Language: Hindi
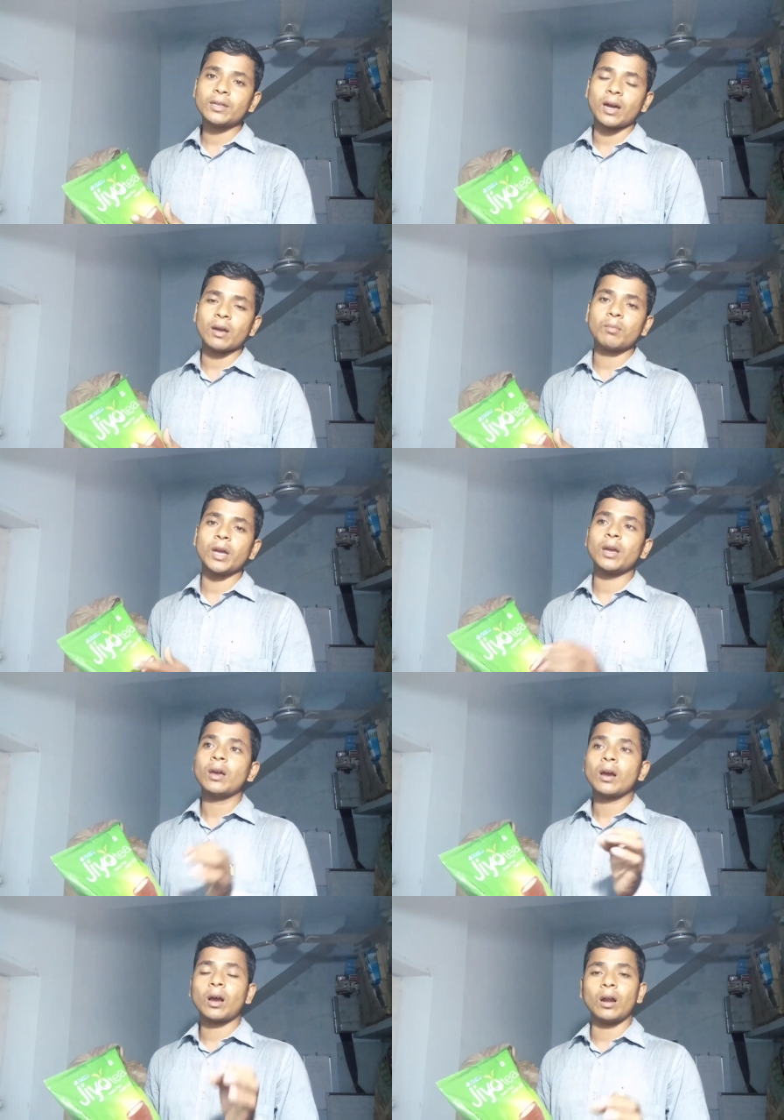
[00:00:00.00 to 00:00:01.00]
की चाय में
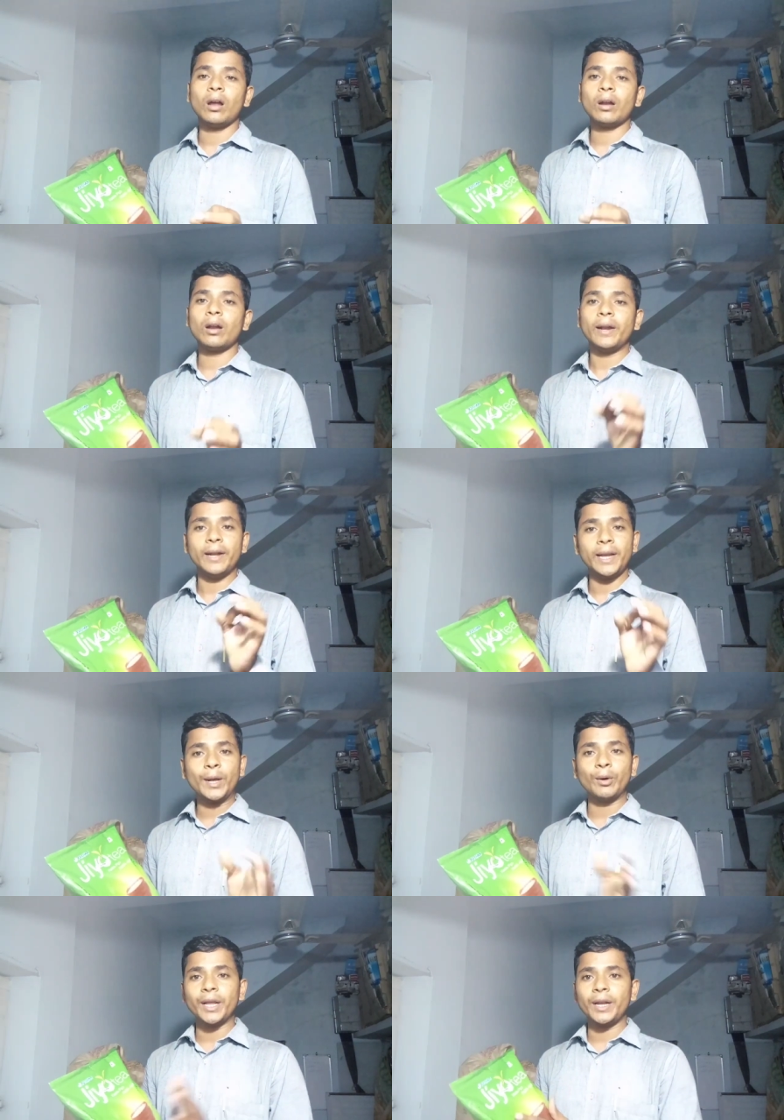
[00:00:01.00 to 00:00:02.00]
कलर
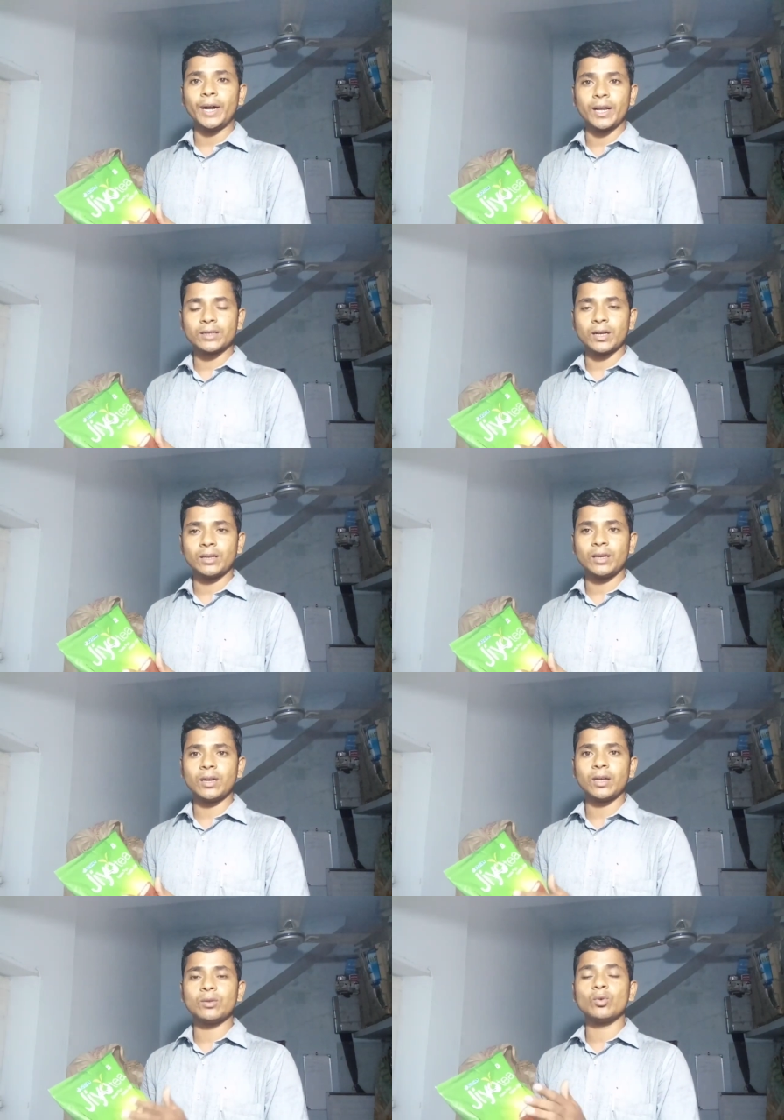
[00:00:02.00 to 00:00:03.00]
लिकोटीन अटैच
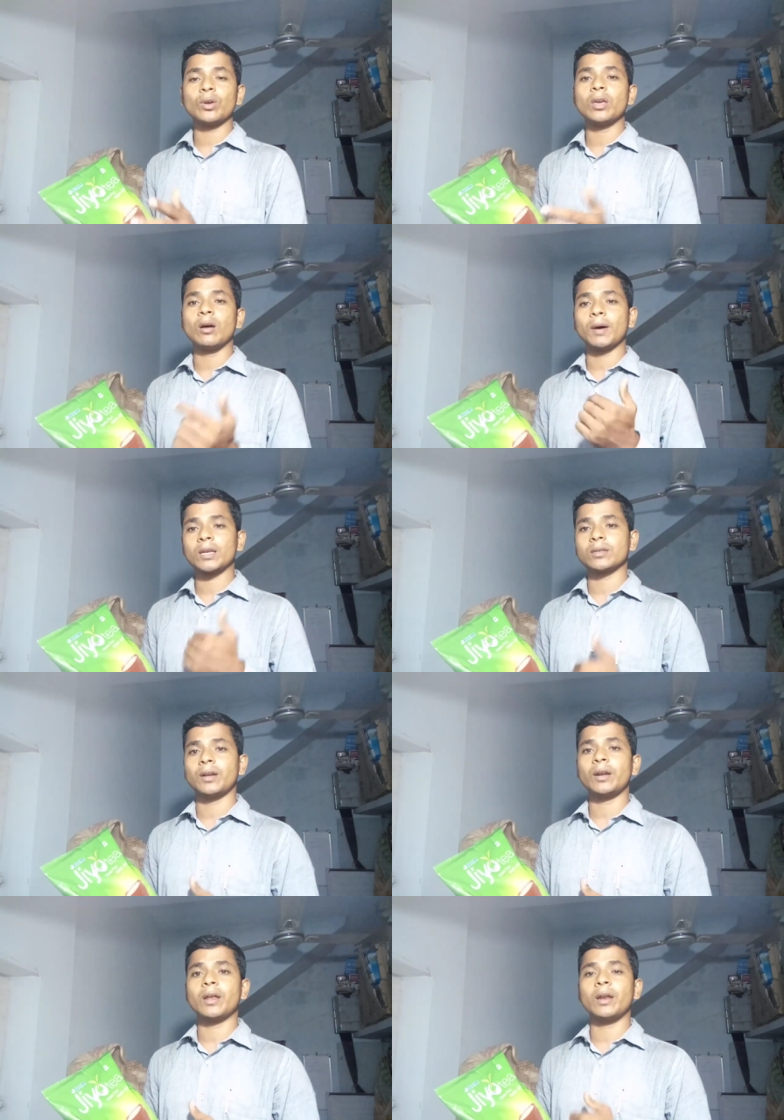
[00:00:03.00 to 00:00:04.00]
रहती है जो कि हमारा
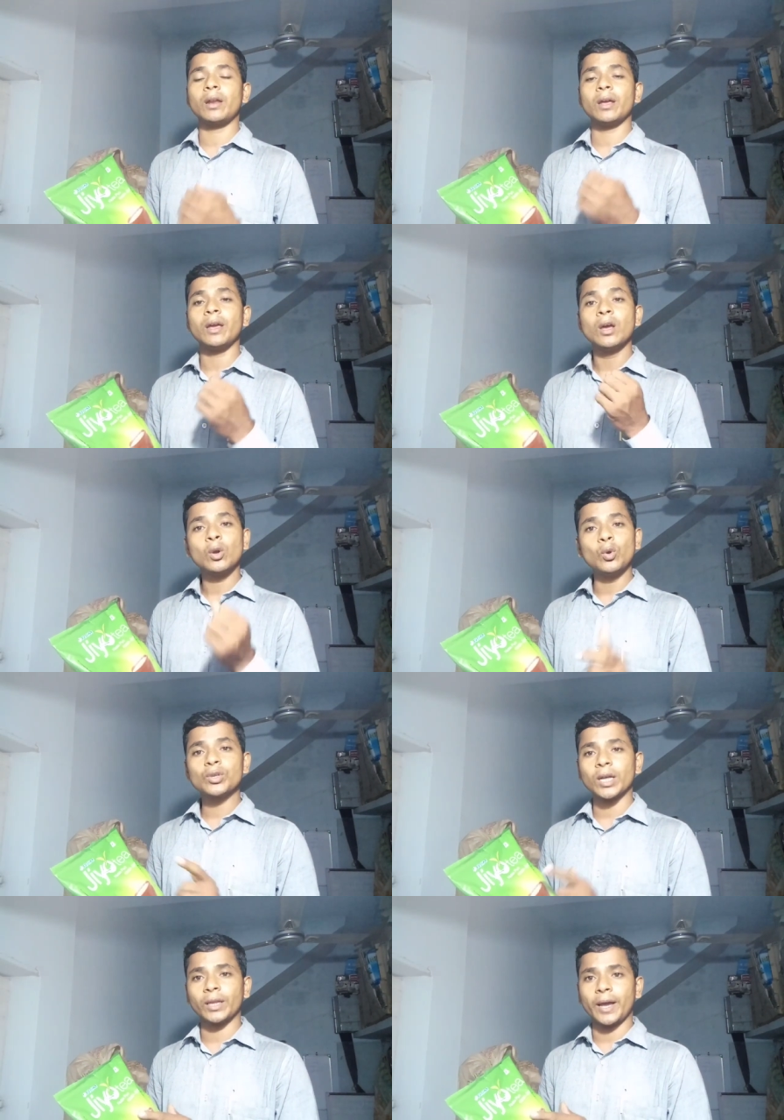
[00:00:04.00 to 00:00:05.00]
शरीर के लिए
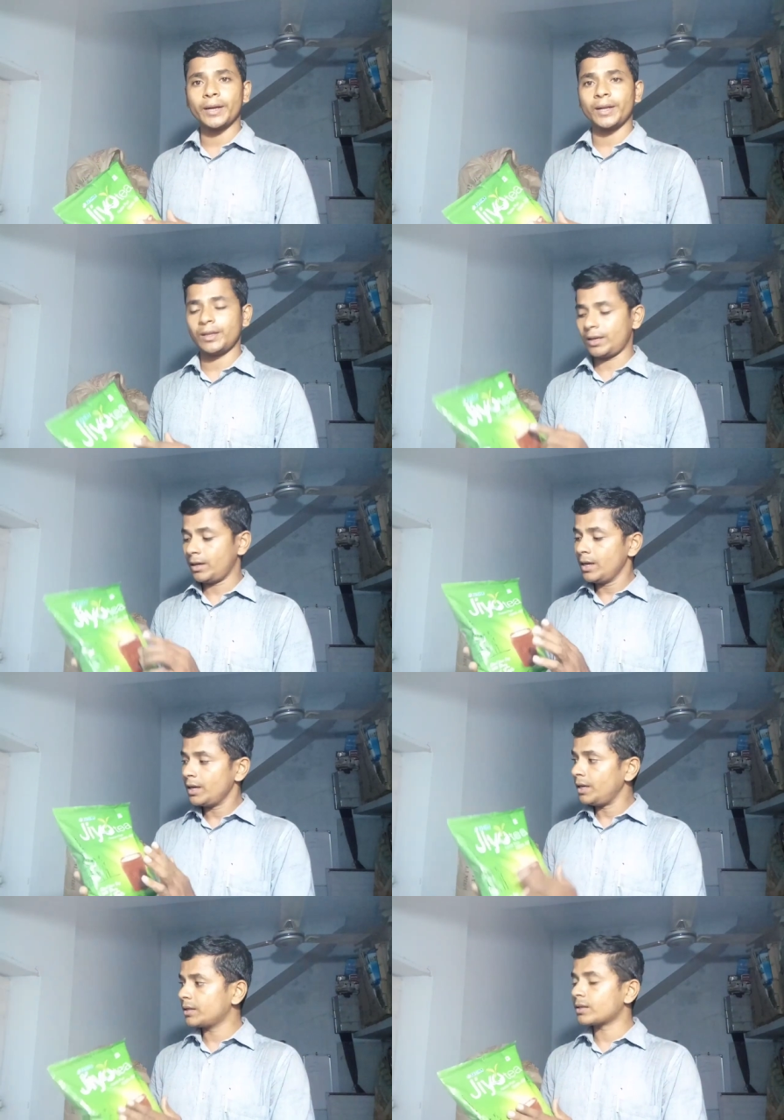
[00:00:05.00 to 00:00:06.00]
नुकसानदायक रहती है
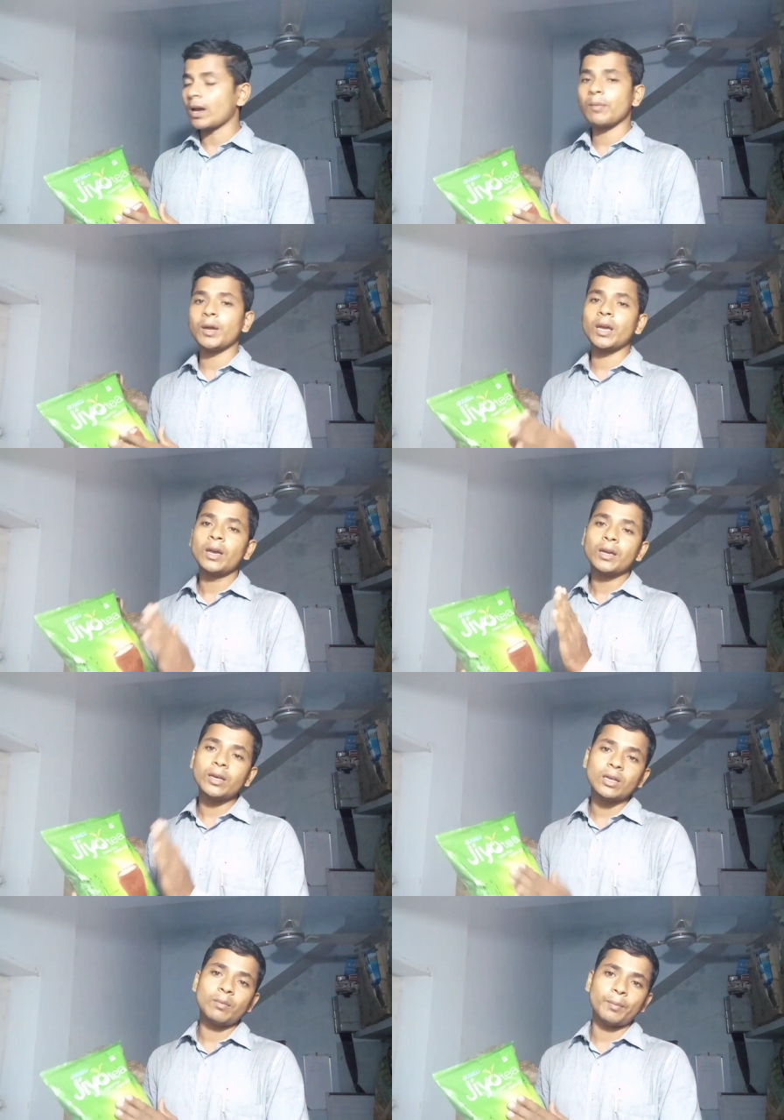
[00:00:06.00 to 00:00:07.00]
इस चाय में
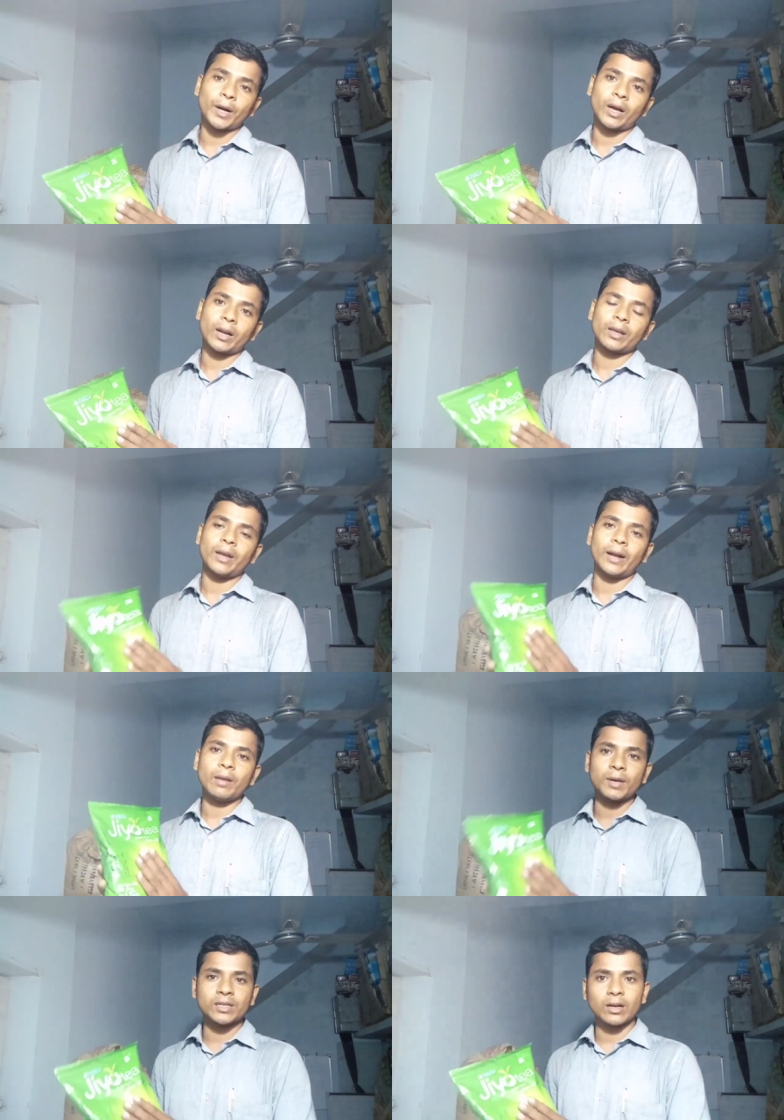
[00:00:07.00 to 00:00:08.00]
किसी भी प्रकार की
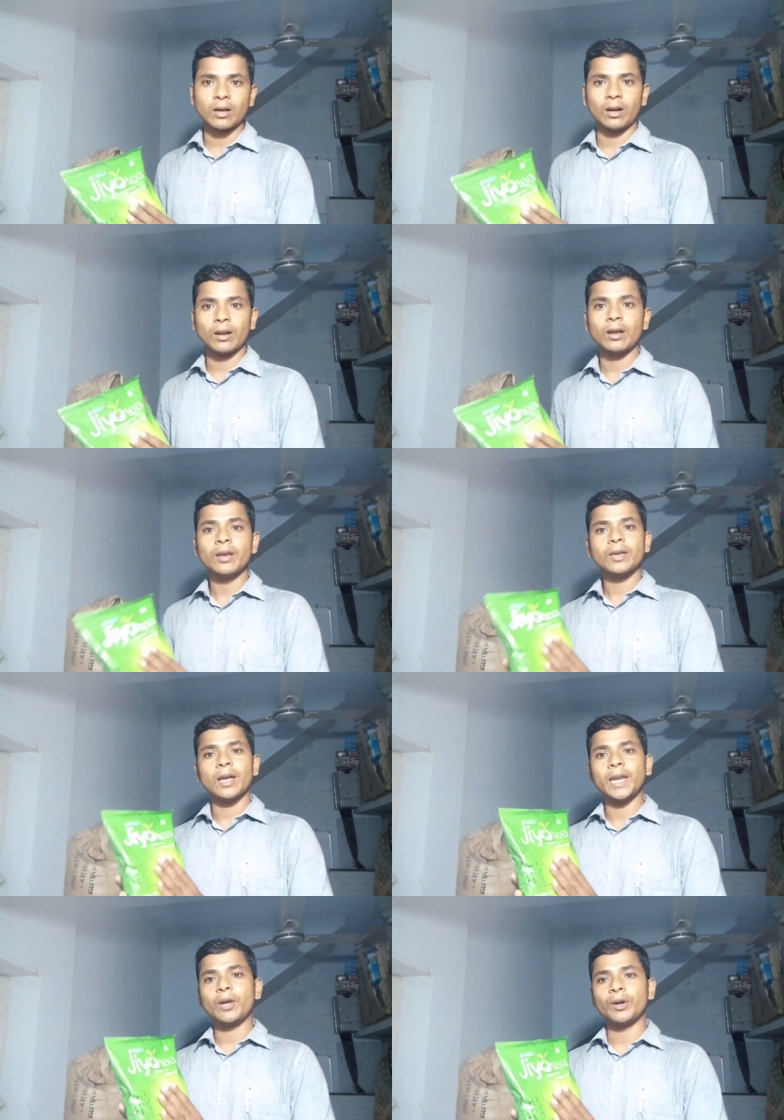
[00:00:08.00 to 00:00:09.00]
एंटीफिक्सल कलर
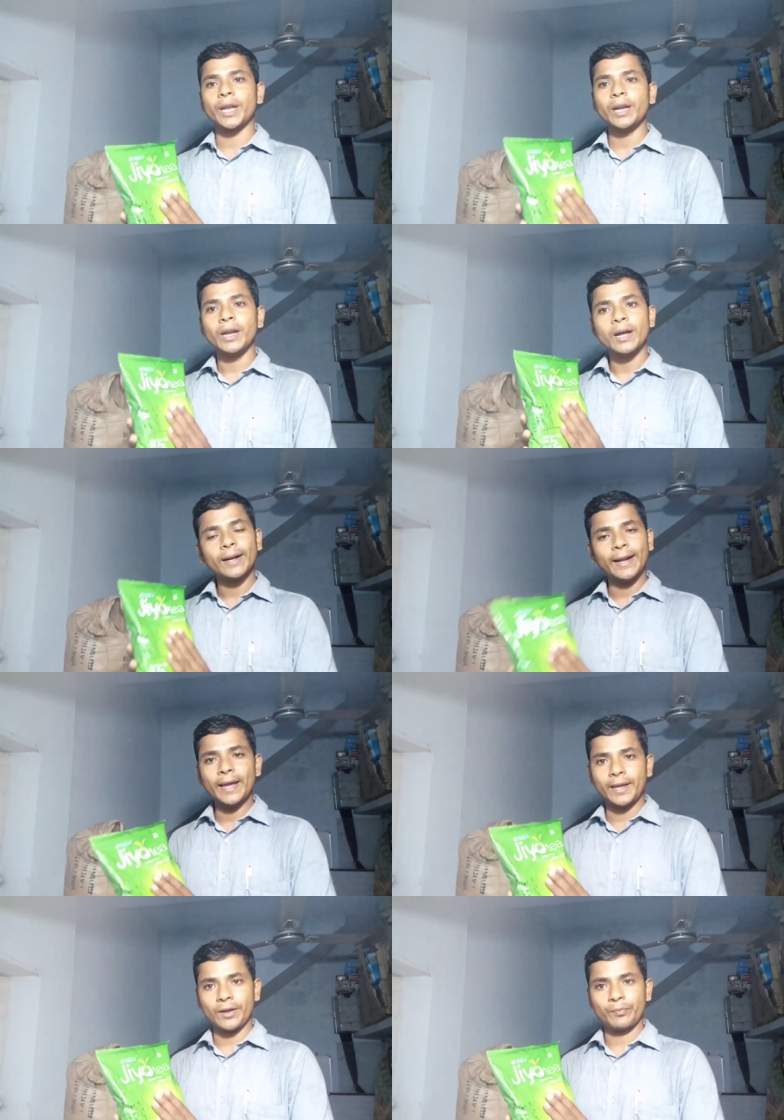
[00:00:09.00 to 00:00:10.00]
या लिकोटिन
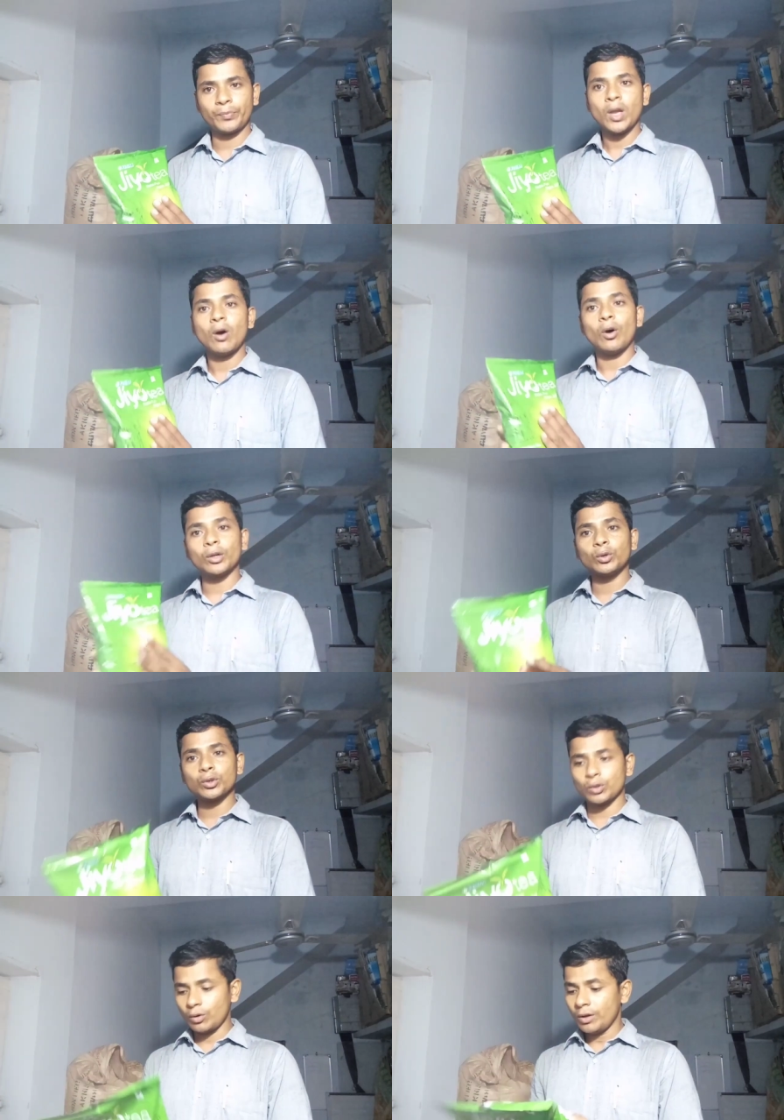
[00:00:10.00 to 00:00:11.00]
नहीं है और
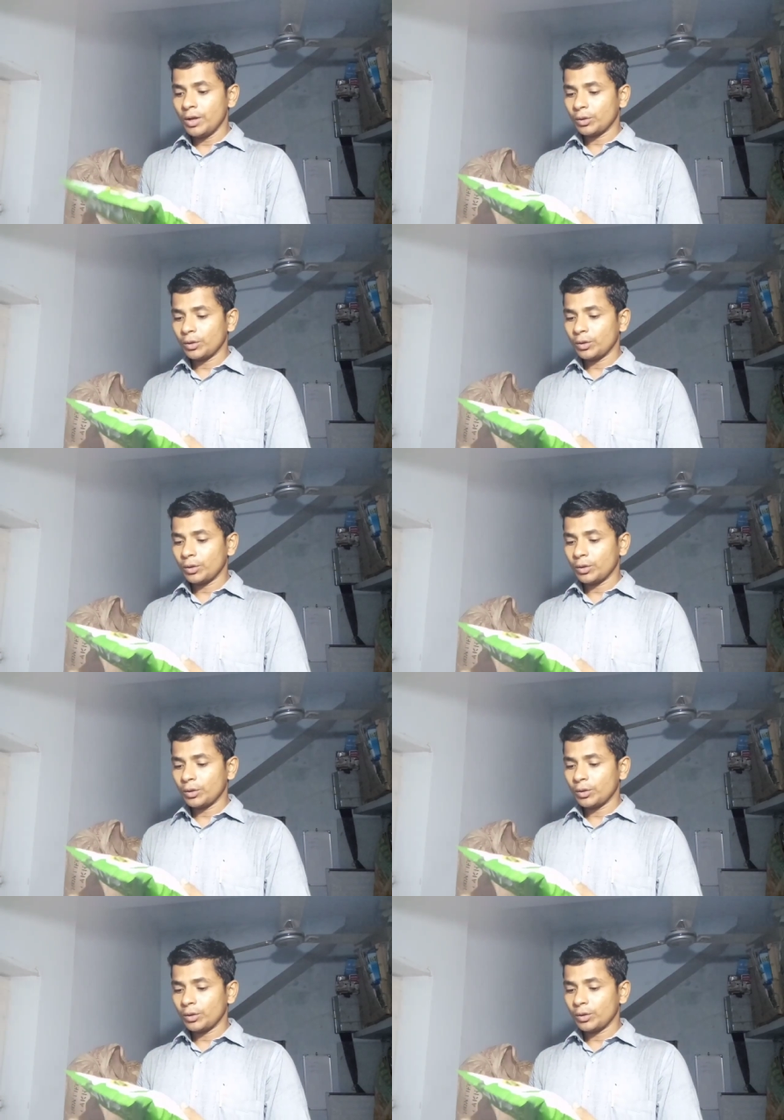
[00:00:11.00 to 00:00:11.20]
दोस्तों